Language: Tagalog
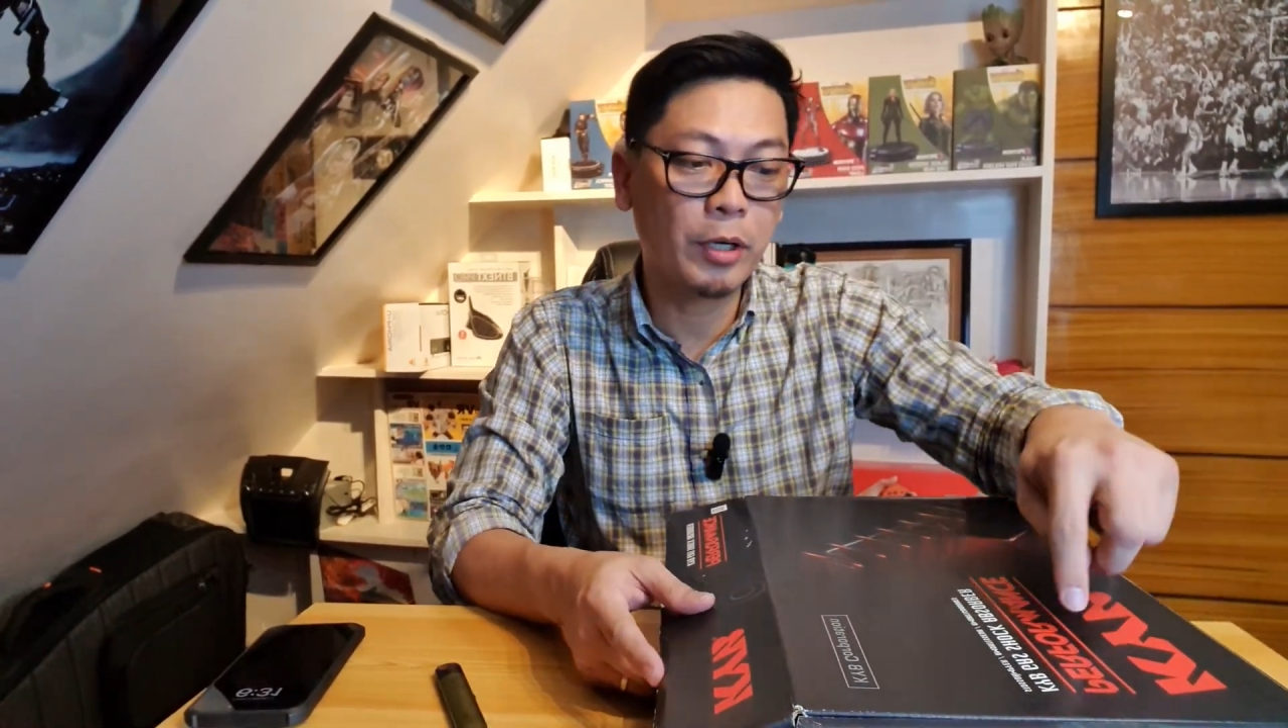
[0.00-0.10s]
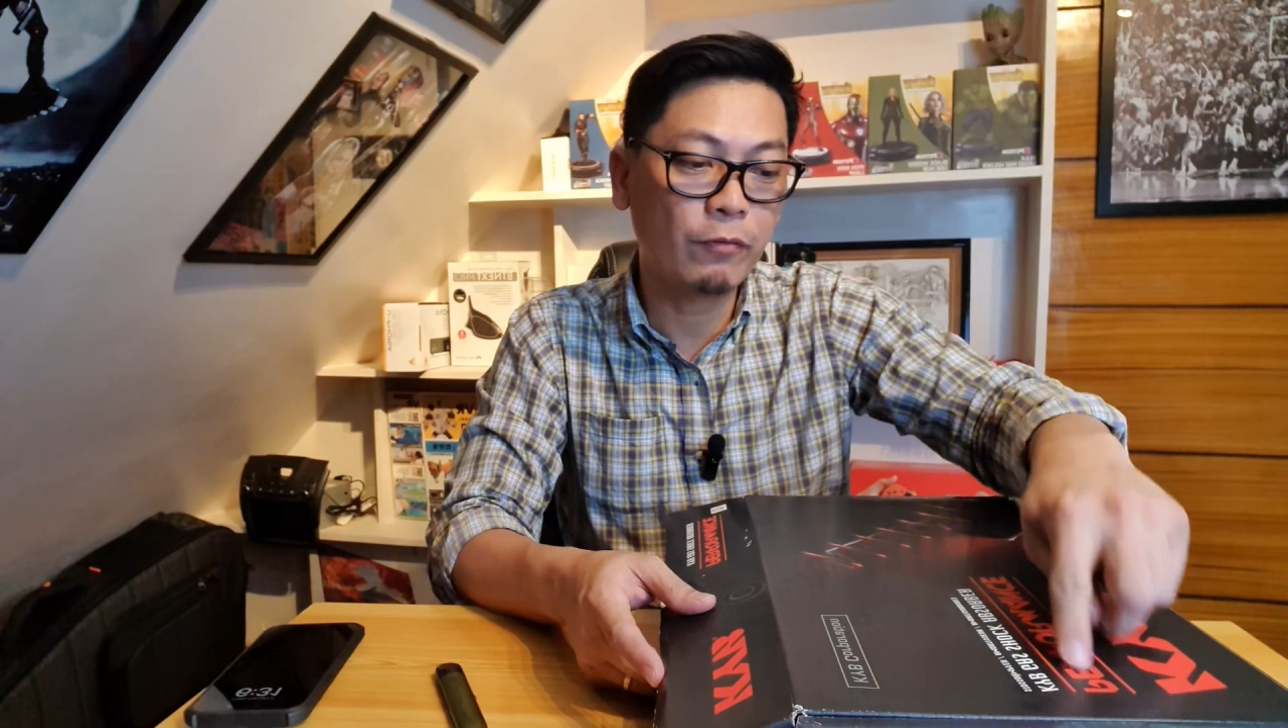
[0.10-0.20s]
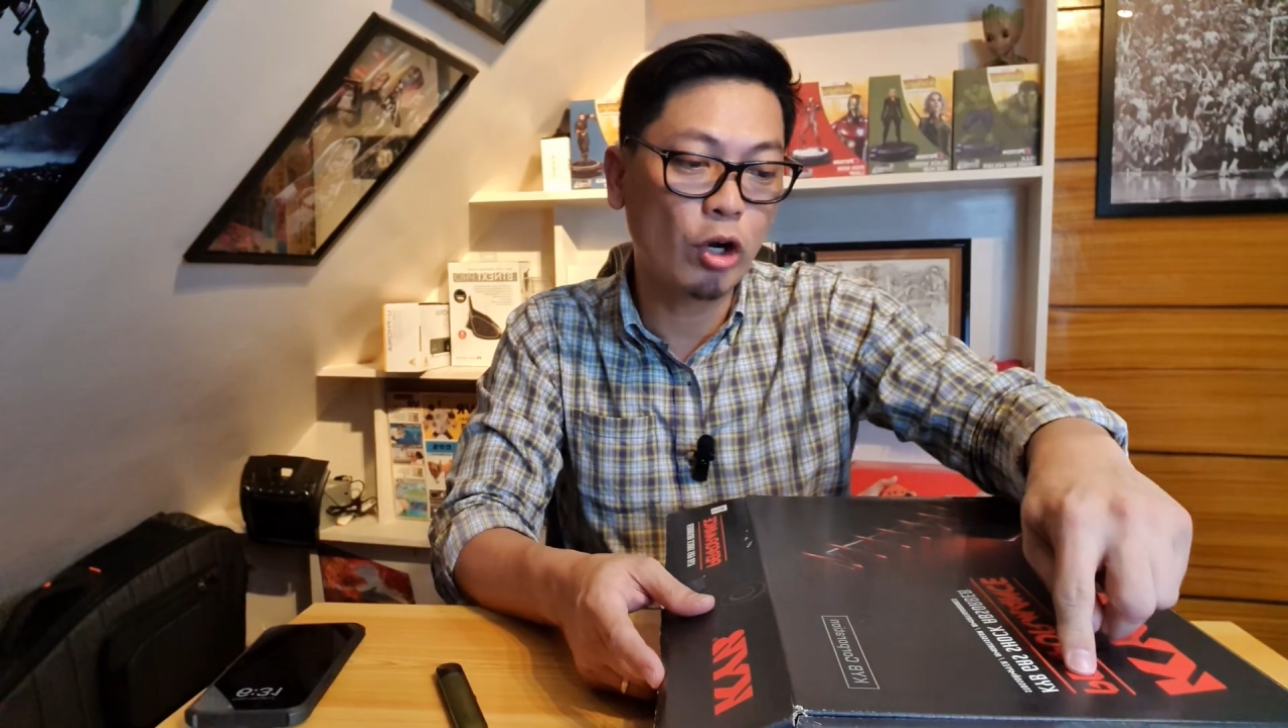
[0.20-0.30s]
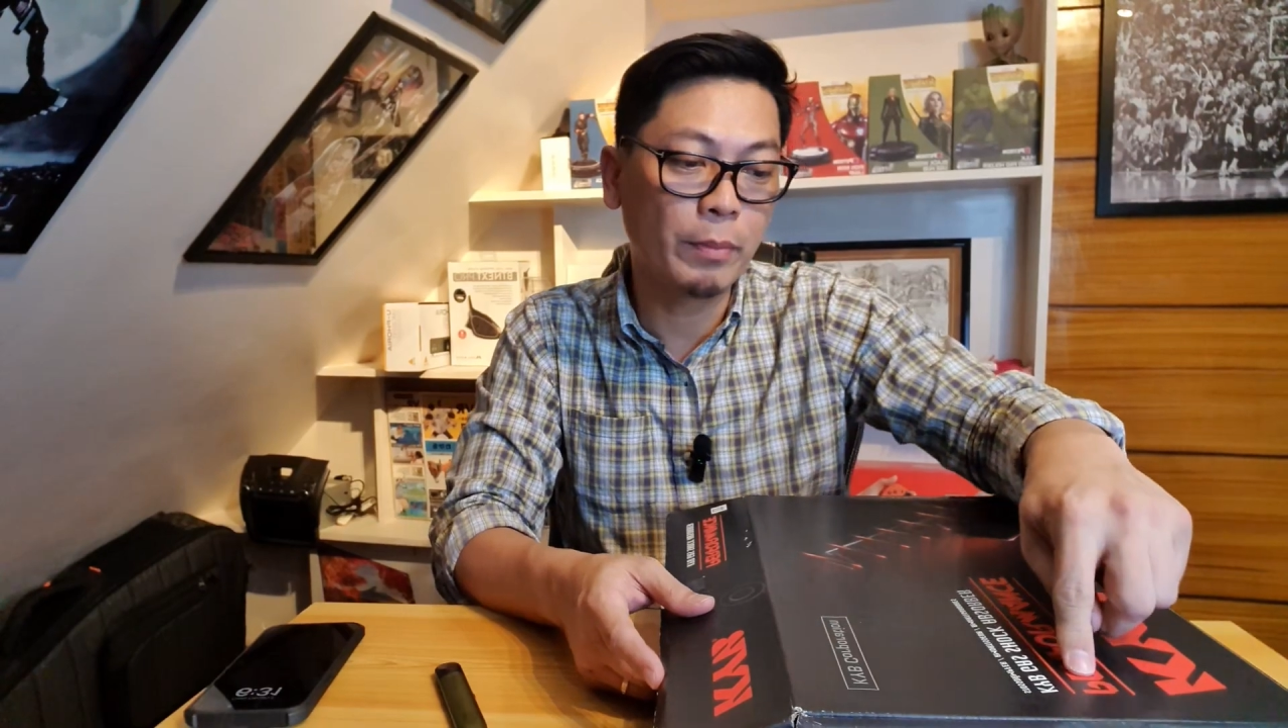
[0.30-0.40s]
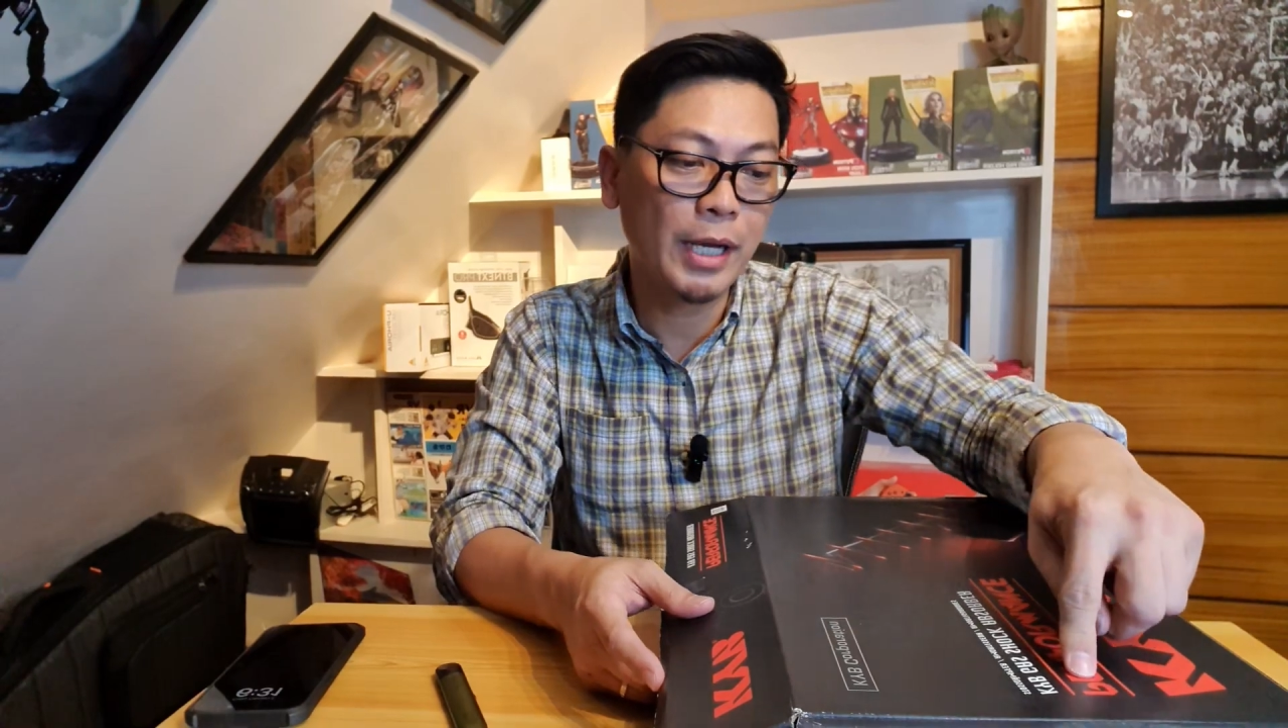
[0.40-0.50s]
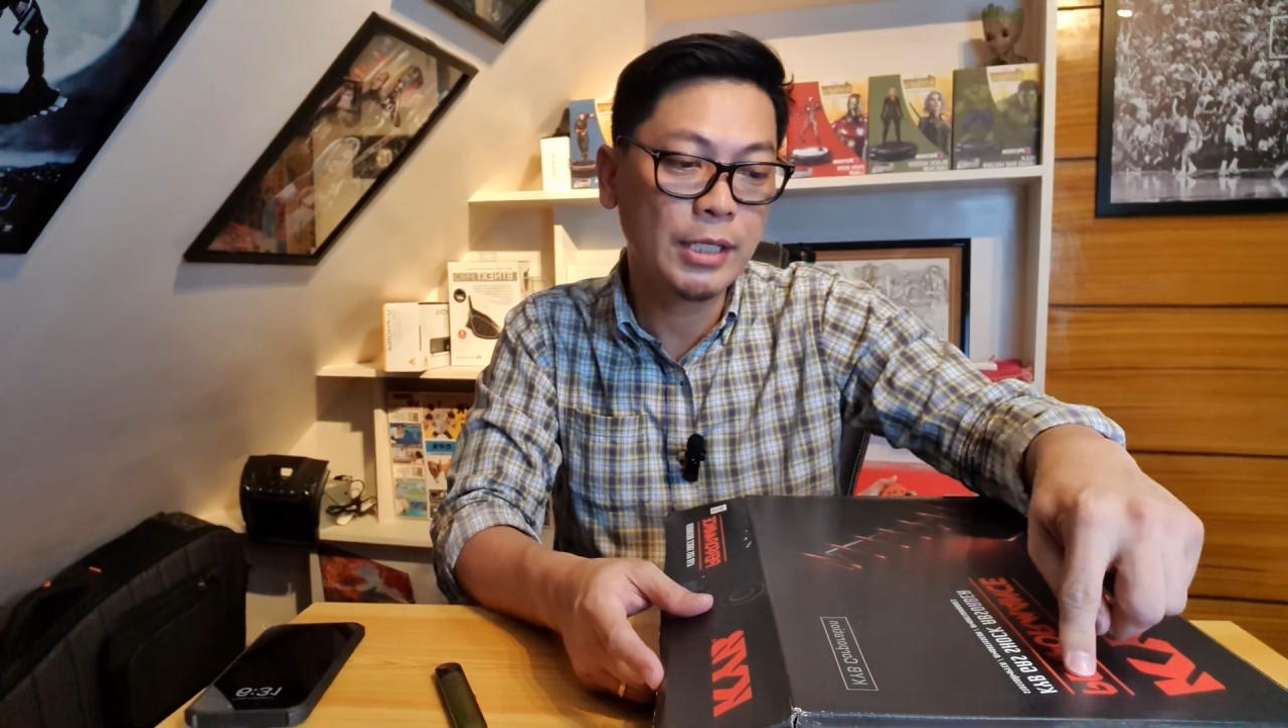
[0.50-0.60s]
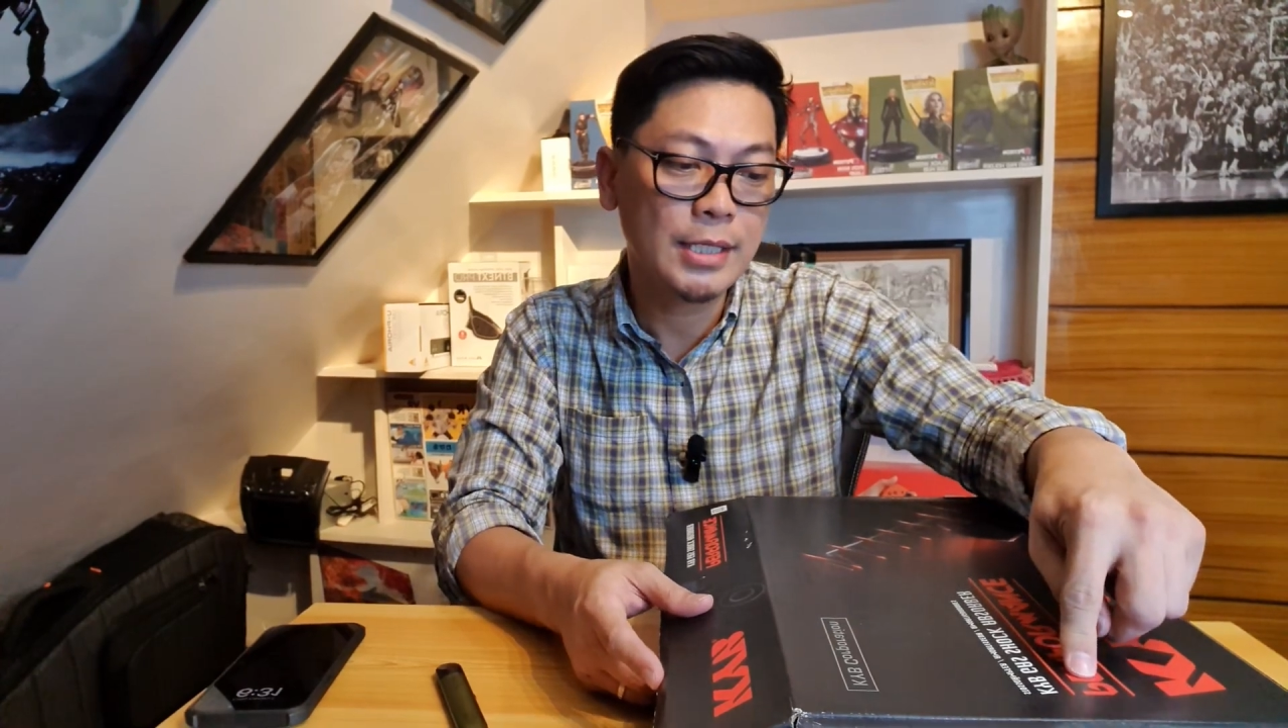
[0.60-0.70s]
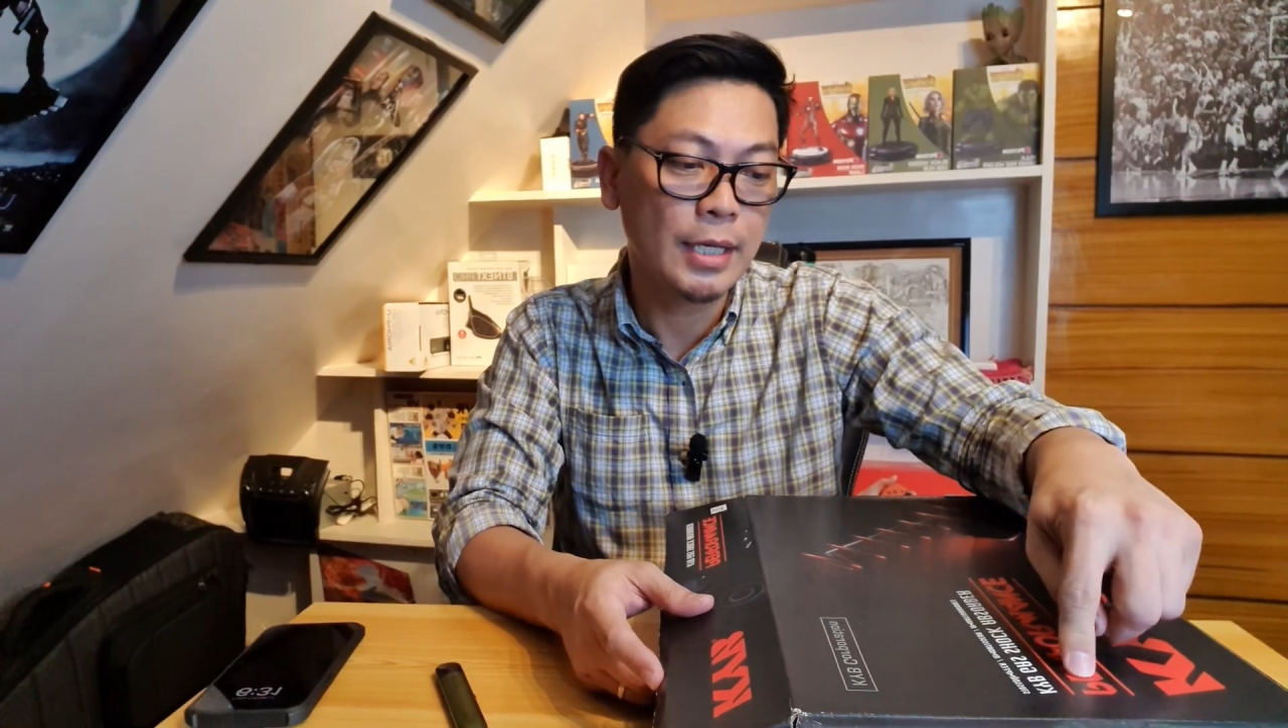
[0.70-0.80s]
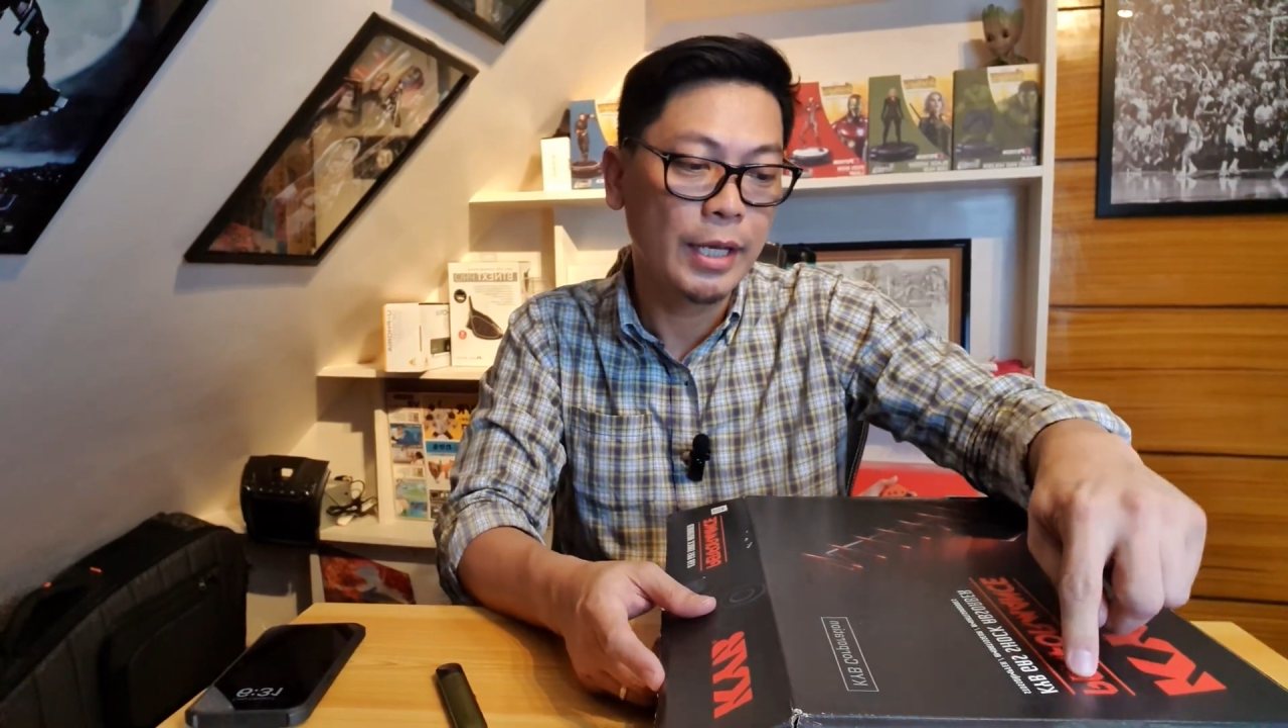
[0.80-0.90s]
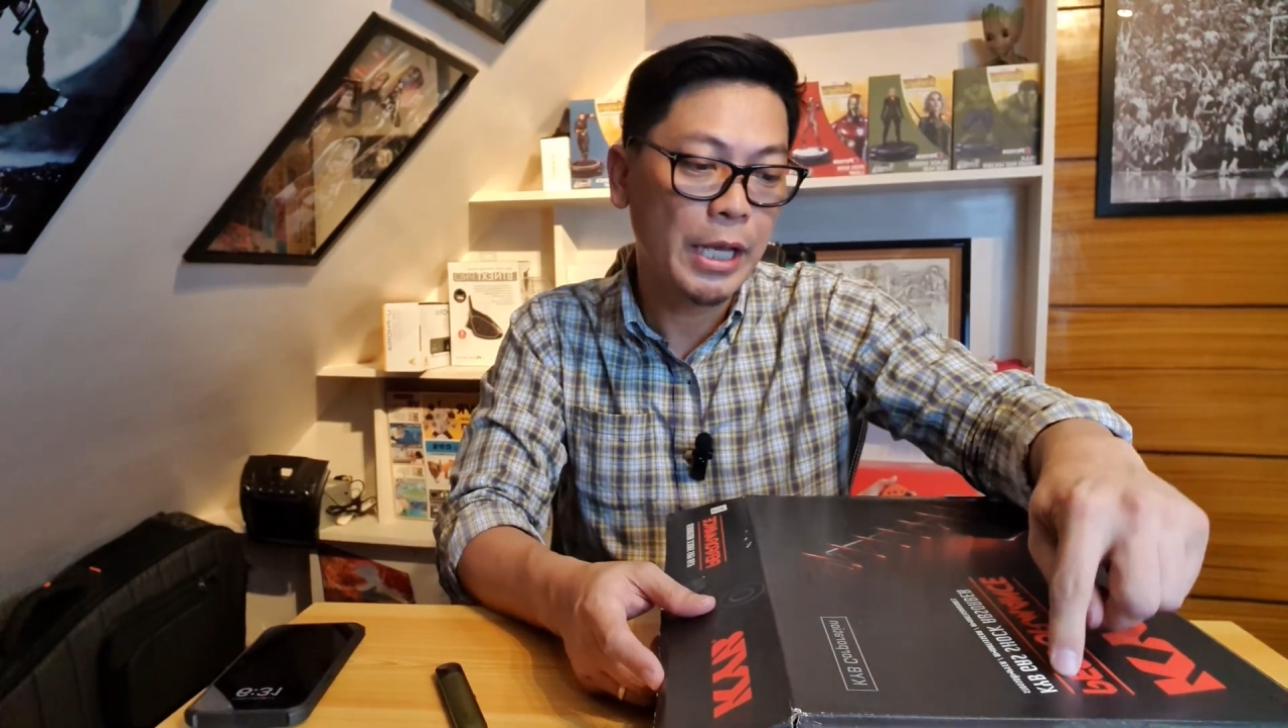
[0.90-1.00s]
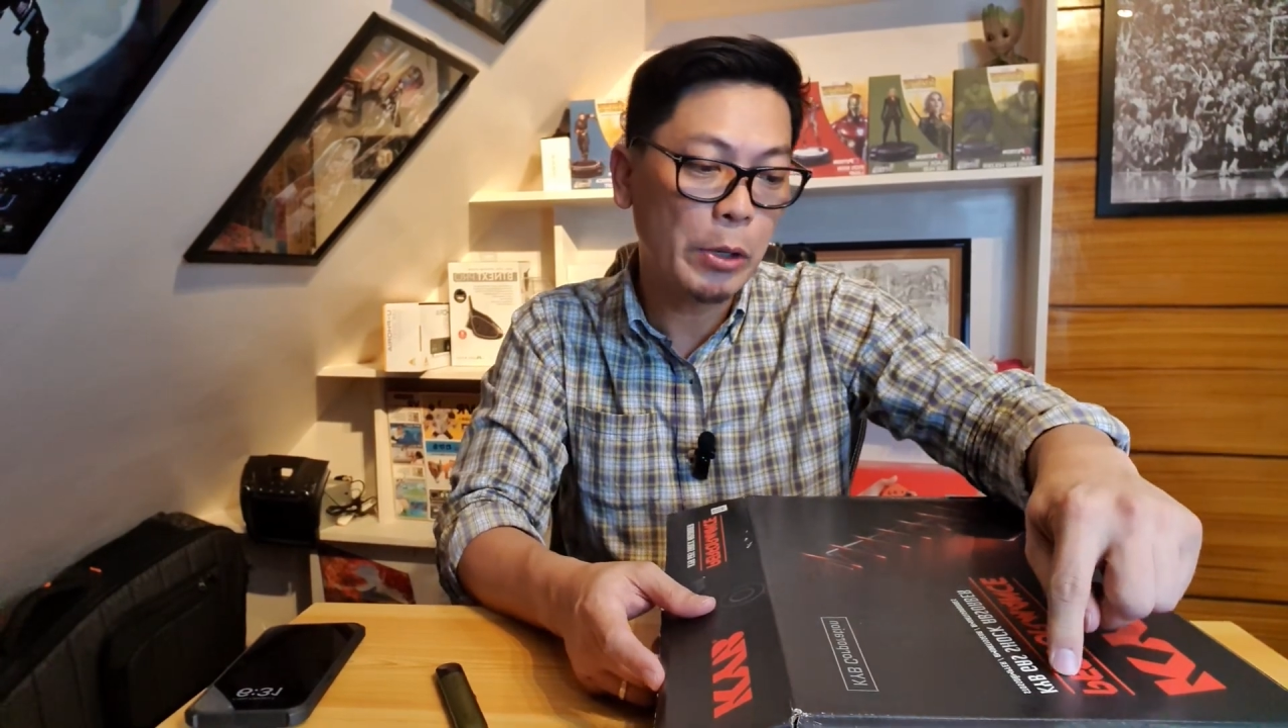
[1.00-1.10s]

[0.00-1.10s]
Performance,